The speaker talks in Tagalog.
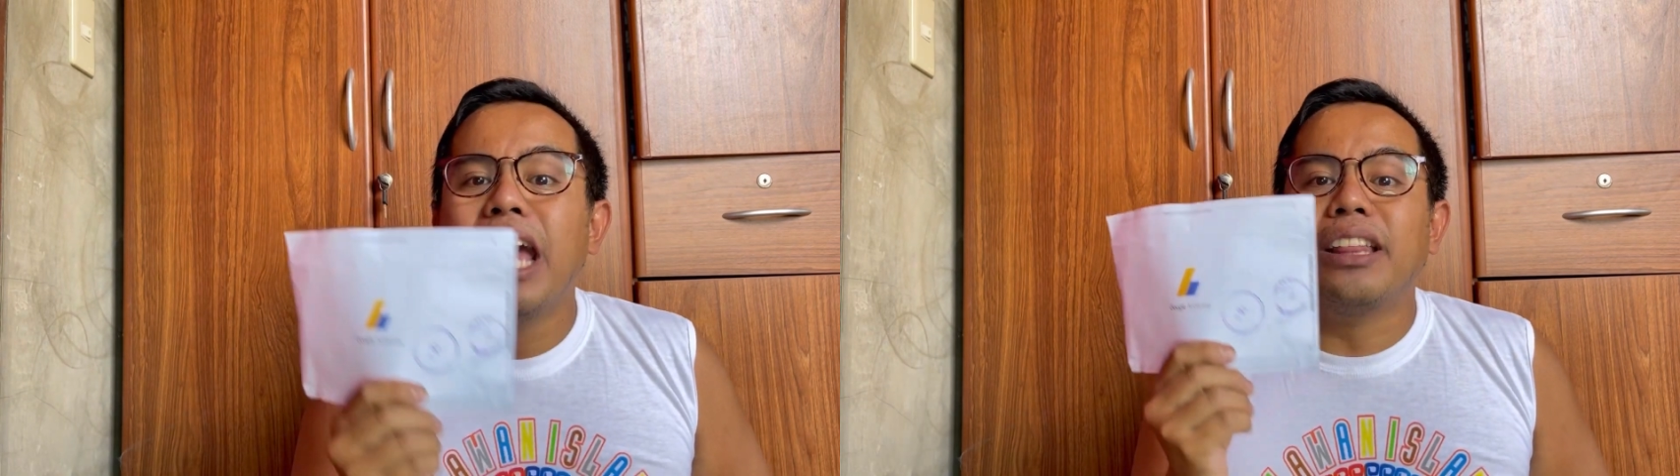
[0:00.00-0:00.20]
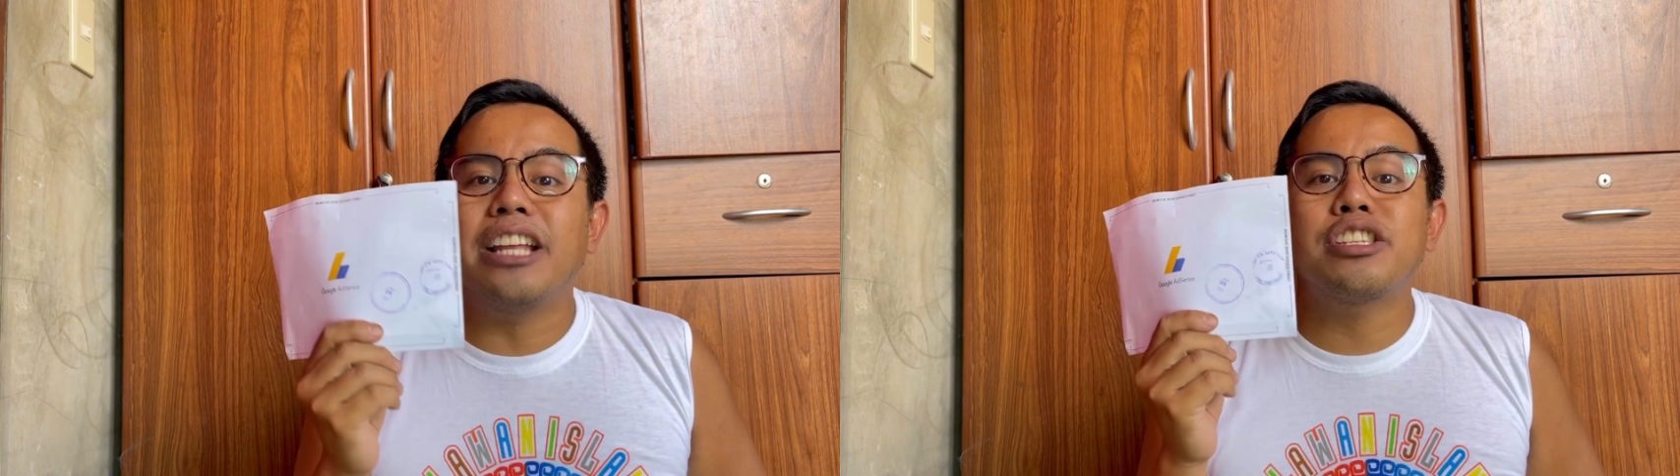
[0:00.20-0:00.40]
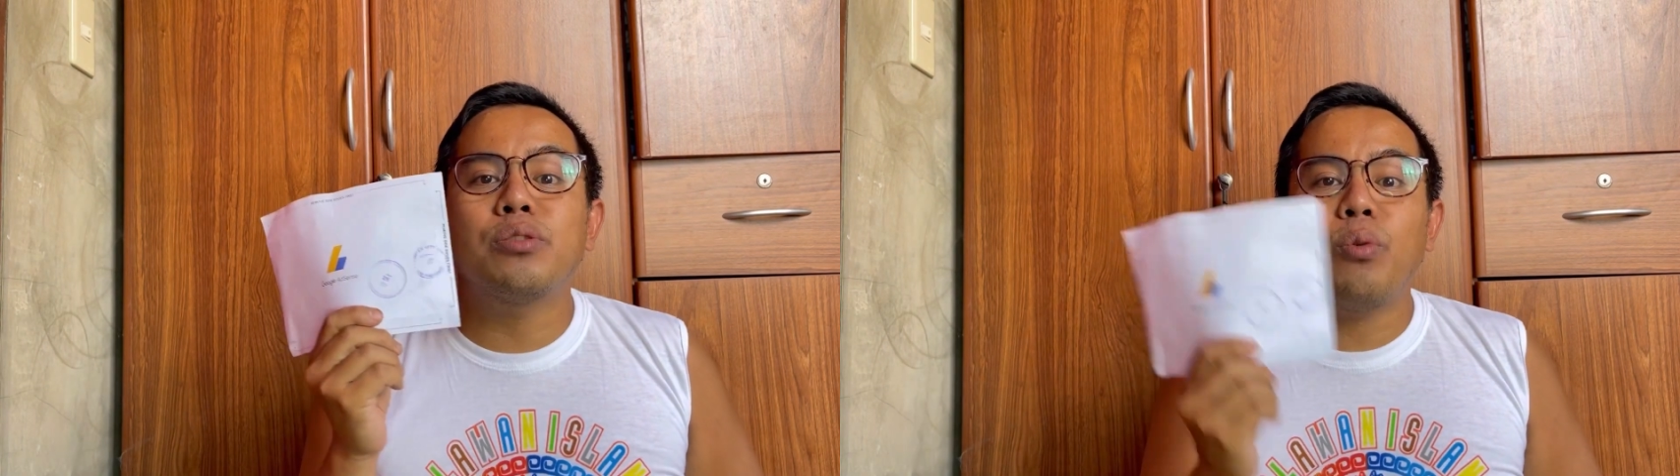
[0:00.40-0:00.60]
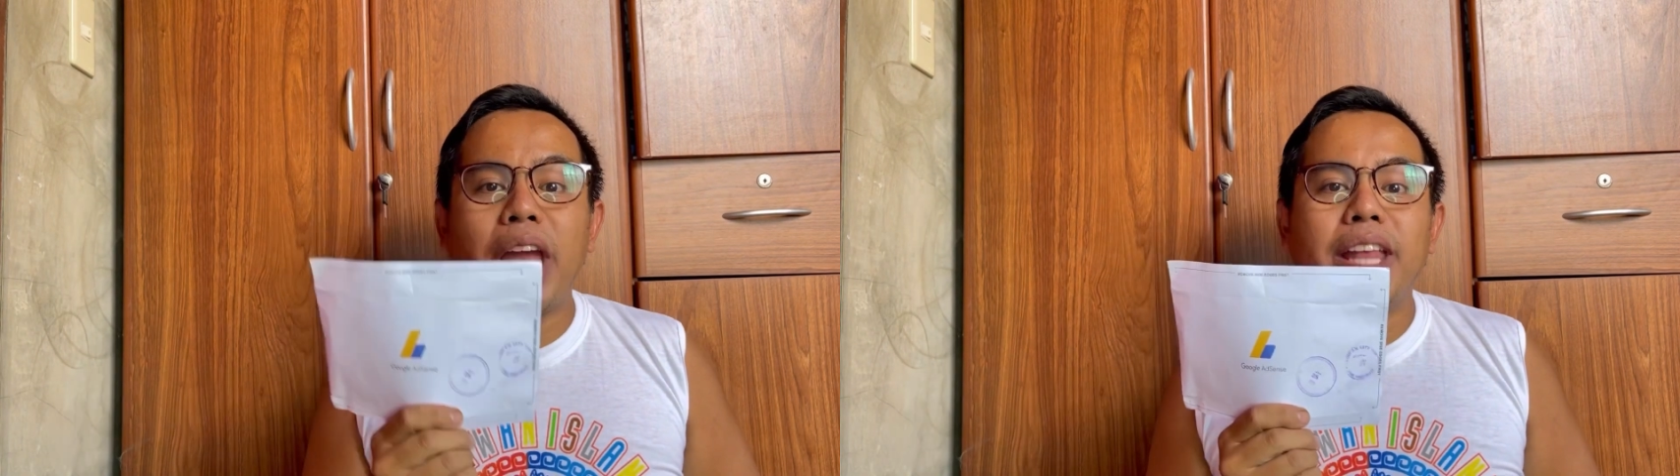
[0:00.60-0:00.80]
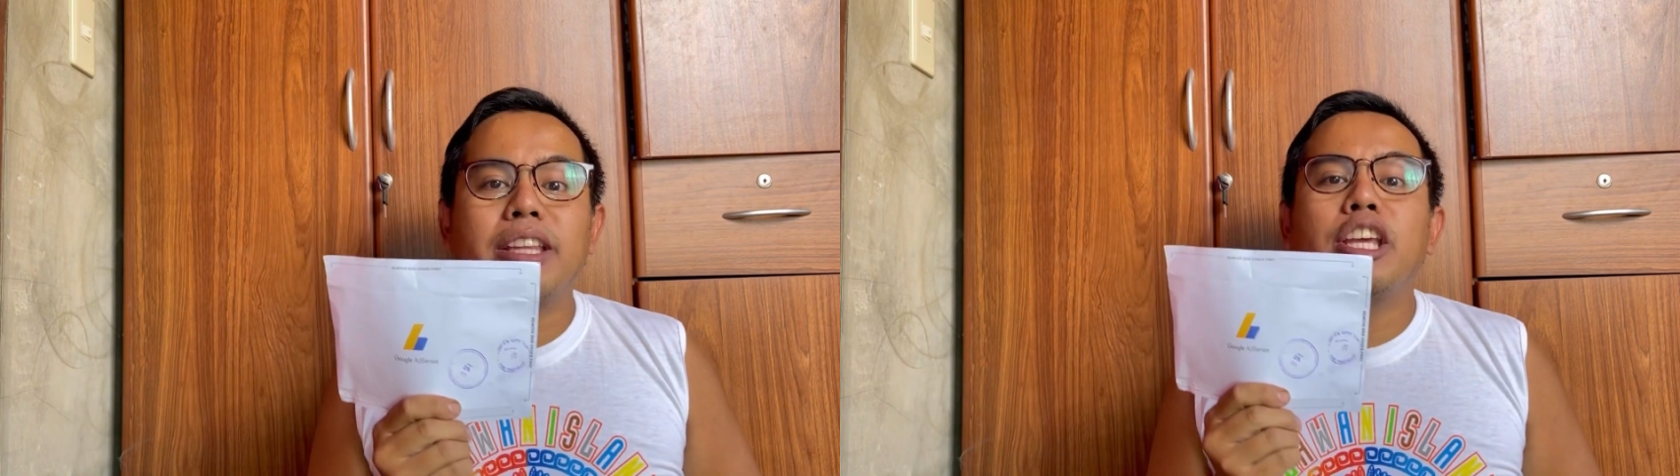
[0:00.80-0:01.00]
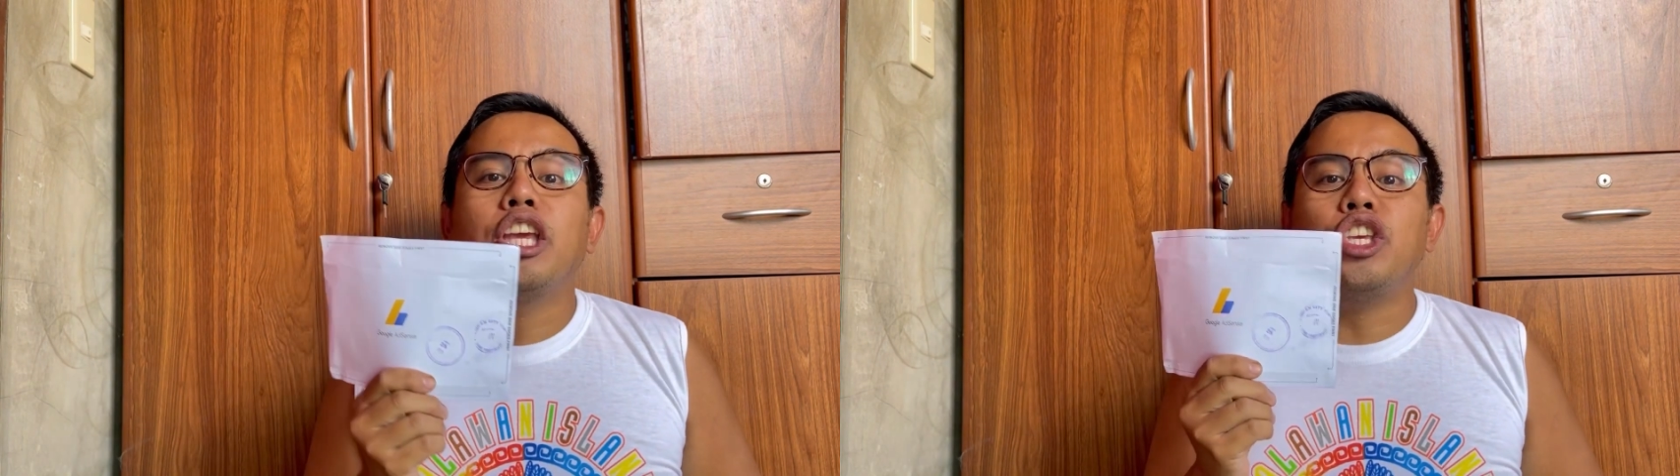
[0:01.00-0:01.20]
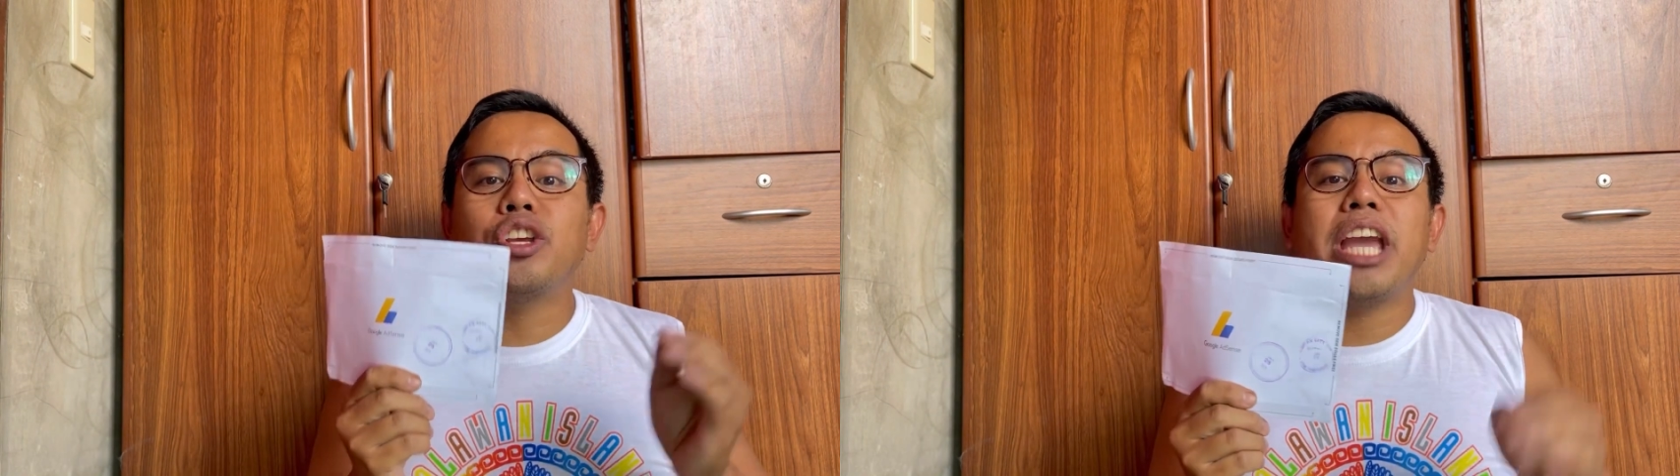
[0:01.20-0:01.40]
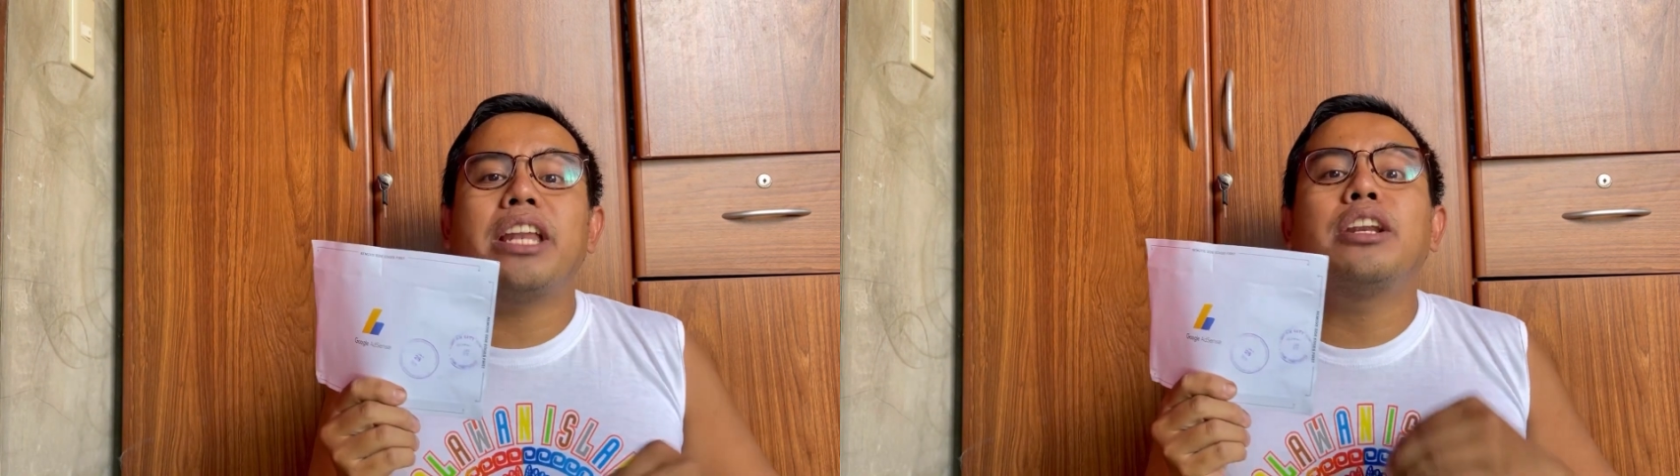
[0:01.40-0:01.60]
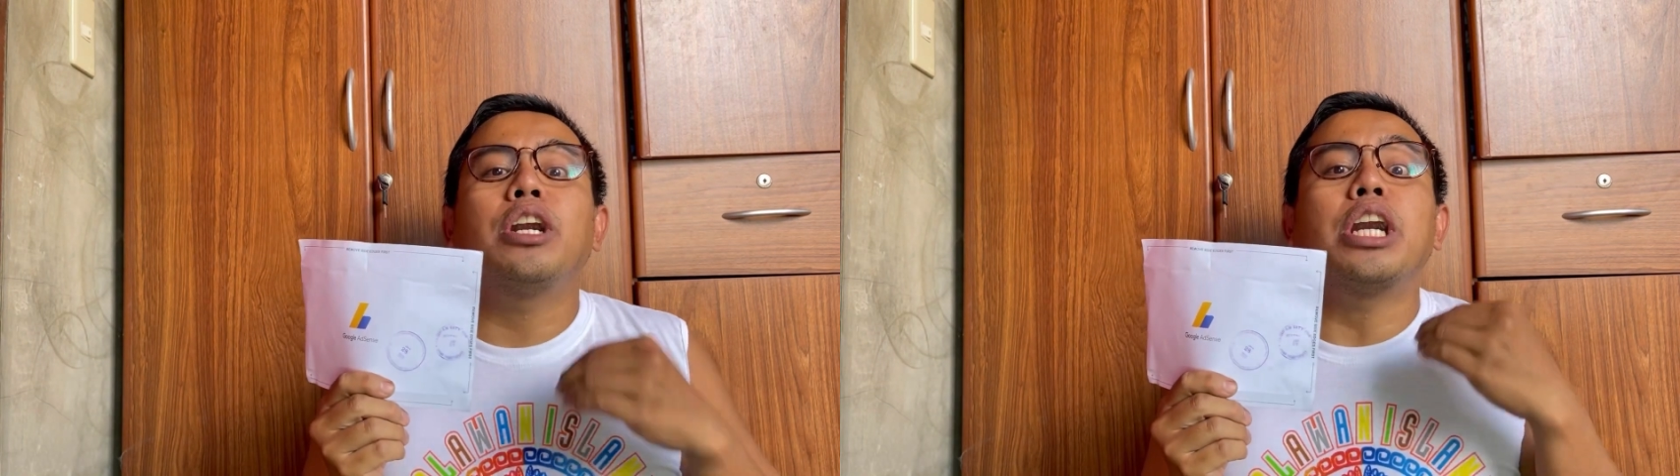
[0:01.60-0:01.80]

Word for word: That's when you can